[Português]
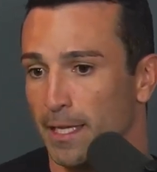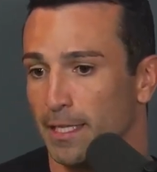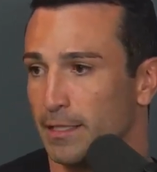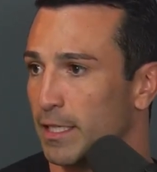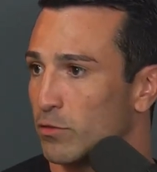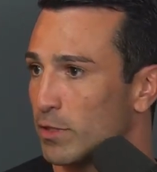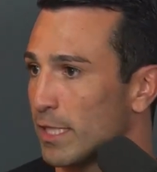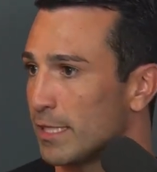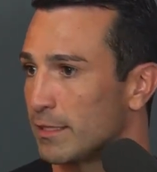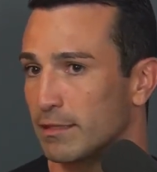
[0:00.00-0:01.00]
E dentro da
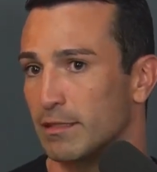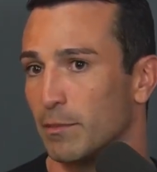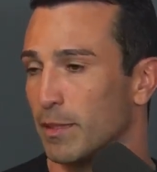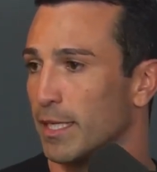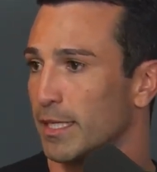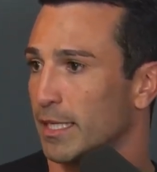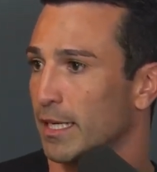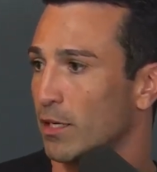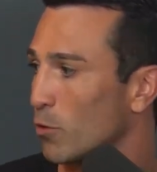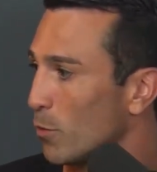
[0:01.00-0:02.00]
igreja Assembleia,
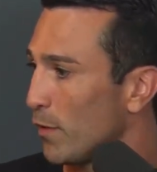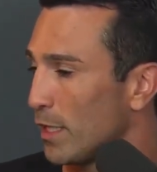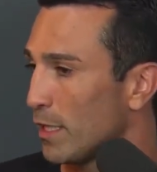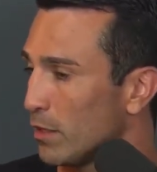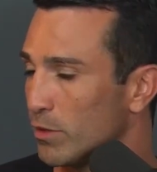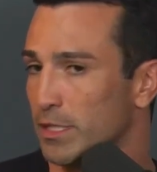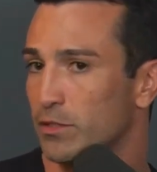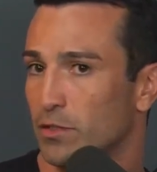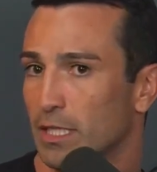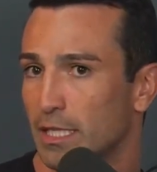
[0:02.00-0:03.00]
cara, é como eu falei lá no
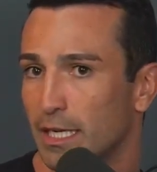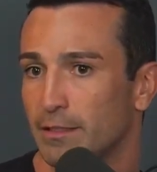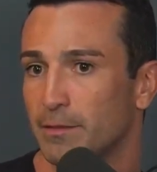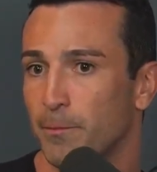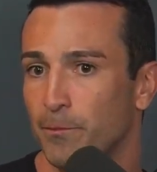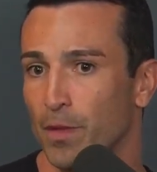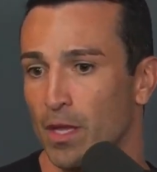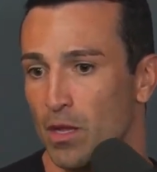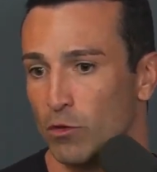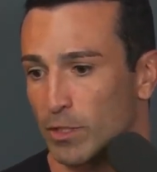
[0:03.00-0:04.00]
início, lá atrás,
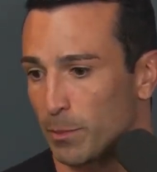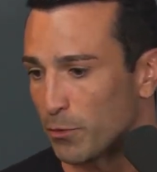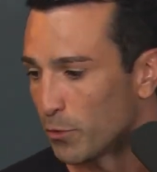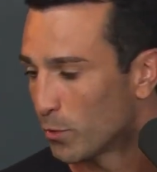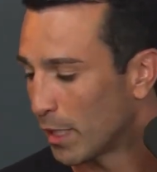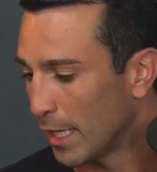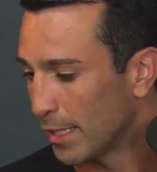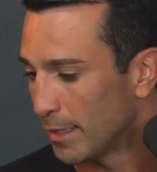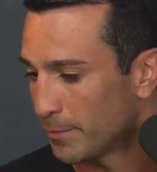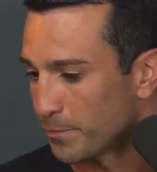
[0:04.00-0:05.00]
eu sempre fui um
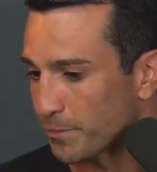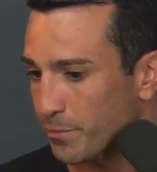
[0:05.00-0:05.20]
cara